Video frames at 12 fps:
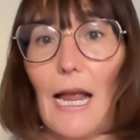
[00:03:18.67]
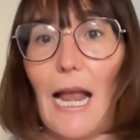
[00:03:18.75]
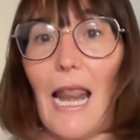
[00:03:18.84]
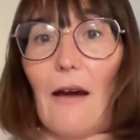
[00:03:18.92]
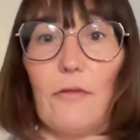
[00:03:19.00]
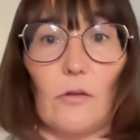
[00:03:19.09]

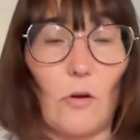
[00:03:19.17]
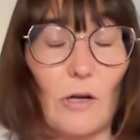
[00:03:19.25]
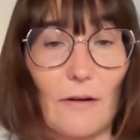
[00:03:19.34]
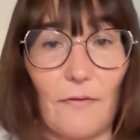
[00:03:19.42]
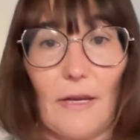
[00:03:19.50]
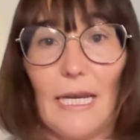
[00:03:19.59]
la
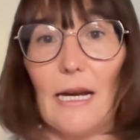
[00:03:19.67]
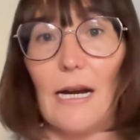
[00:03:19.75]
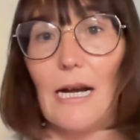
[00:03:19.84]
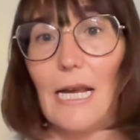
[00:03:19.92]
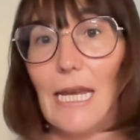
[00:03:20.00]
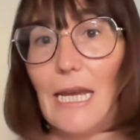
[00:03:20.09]

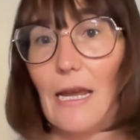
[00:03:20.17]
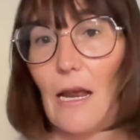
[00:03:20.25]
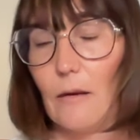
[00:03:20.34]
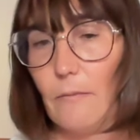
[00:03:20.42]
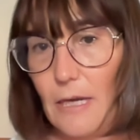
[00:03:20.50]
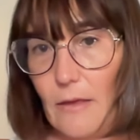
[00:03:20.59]
fotografía y
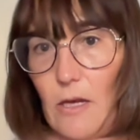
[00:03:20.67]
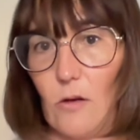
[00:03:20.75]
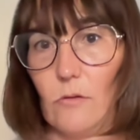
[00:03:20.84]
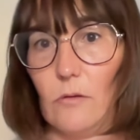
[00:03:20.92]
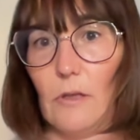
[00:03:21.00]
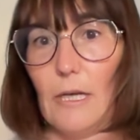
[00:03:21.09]
el vídeo